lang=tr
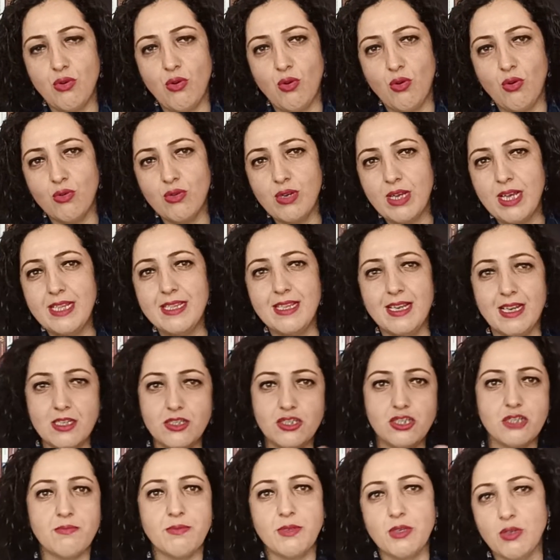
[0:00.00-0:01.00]
o
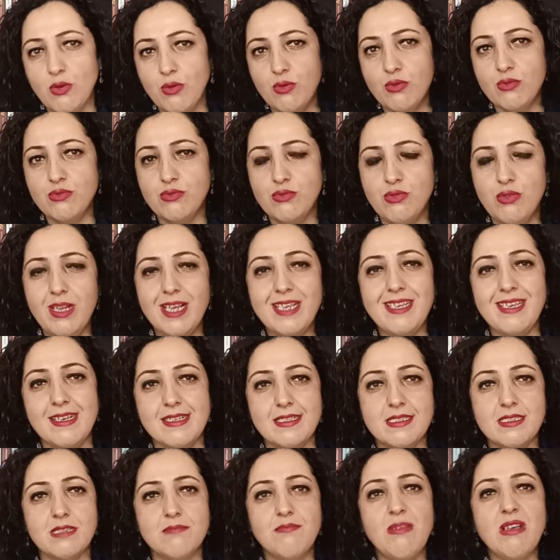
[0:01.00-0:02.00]
kadarcık bir görüntüyle
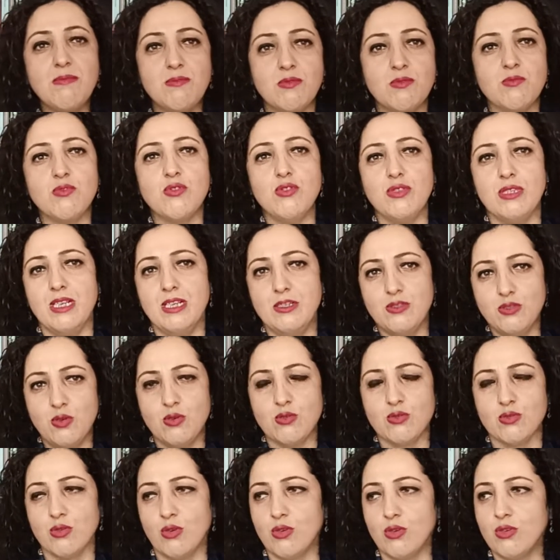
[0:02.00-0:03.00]
kestirmek mümkün değil.
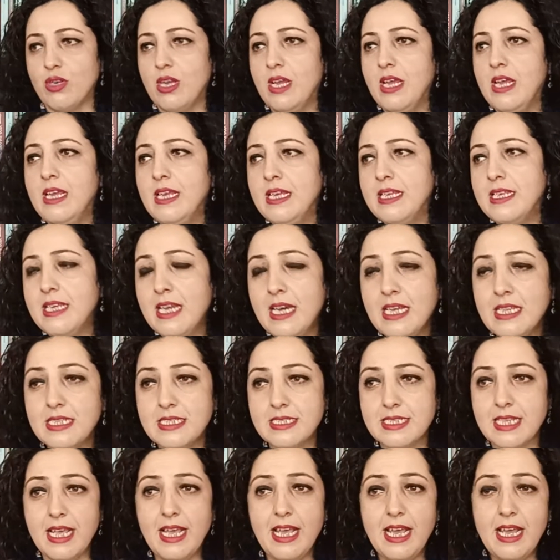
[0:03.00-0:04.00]
Çok zor.
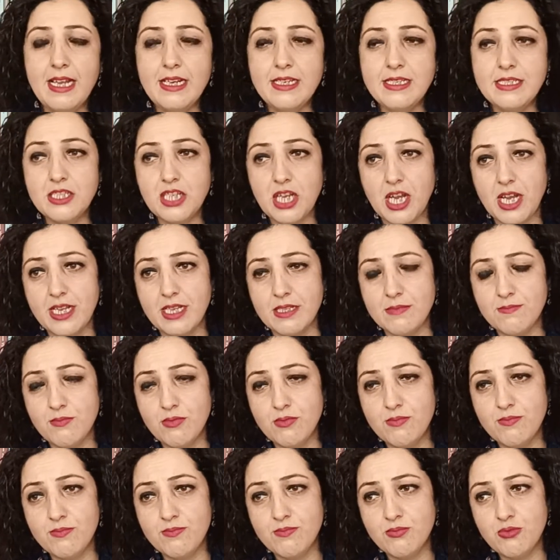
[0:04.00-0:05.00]
Yalnız eğer şayet
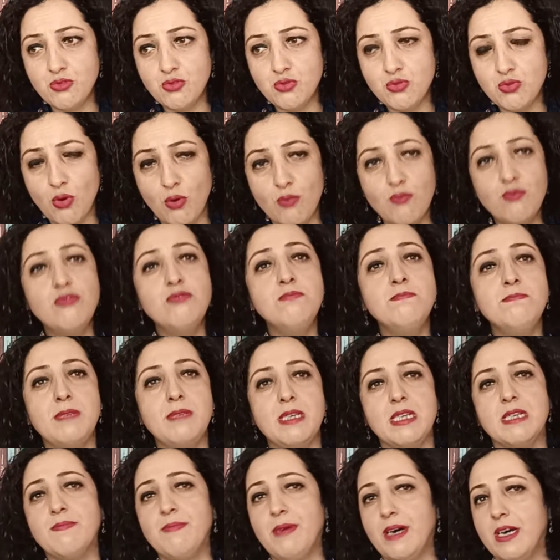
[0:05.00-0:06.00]
bu şovun
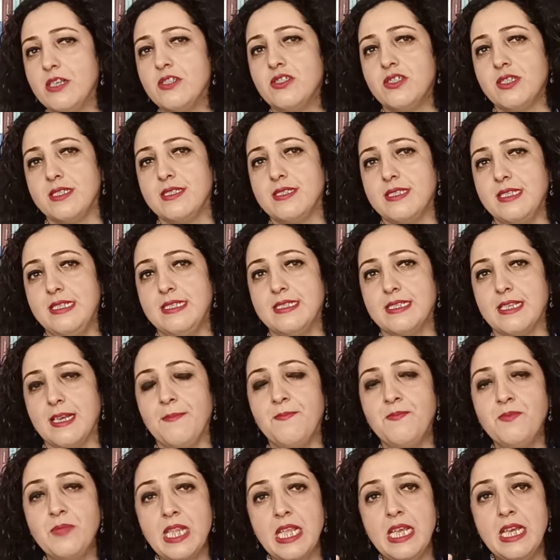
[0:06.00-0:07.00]
bir
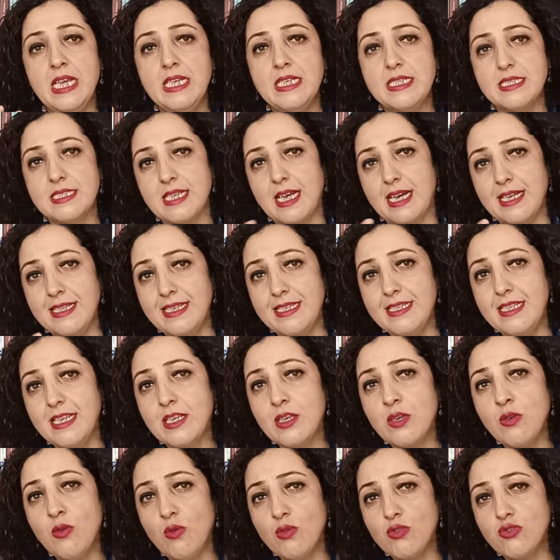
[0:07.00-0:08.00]
parçasıysa,
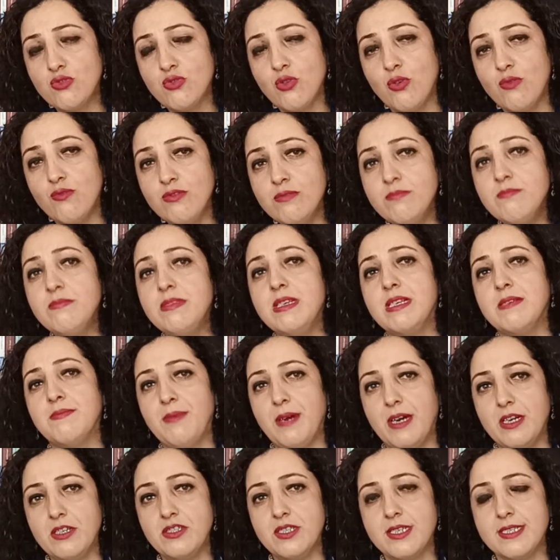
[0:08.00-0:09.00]
sahnedeki o şovun bir
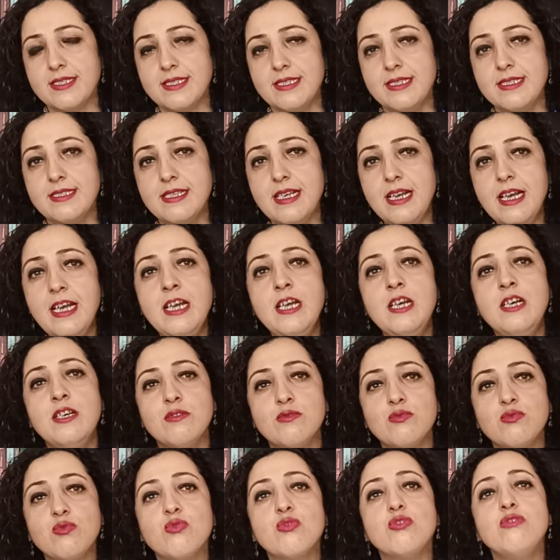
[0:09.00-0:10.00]
parçasıysa
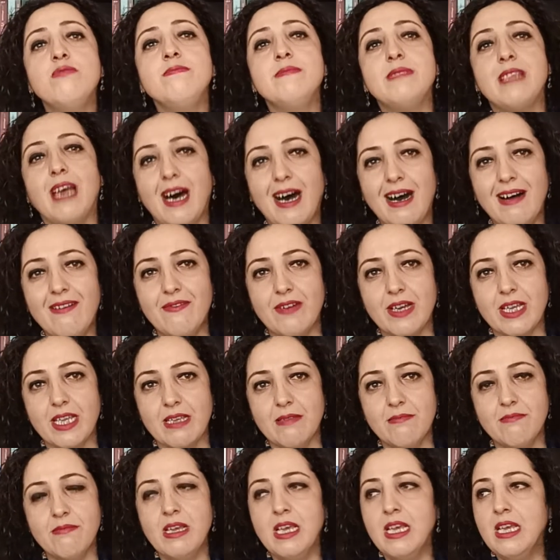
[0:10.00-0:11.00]
durum daha
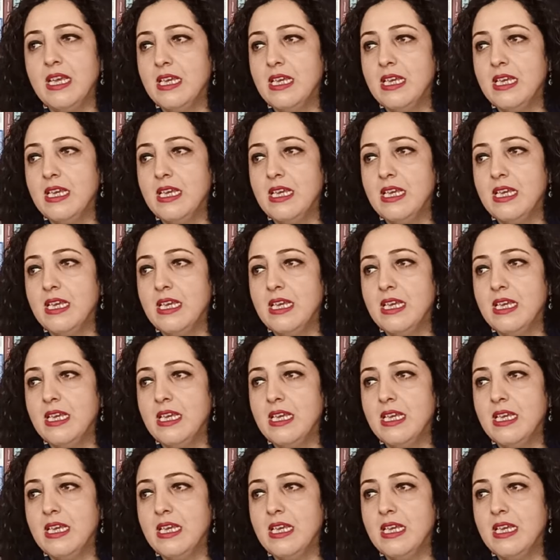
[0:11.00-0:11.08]
vahim.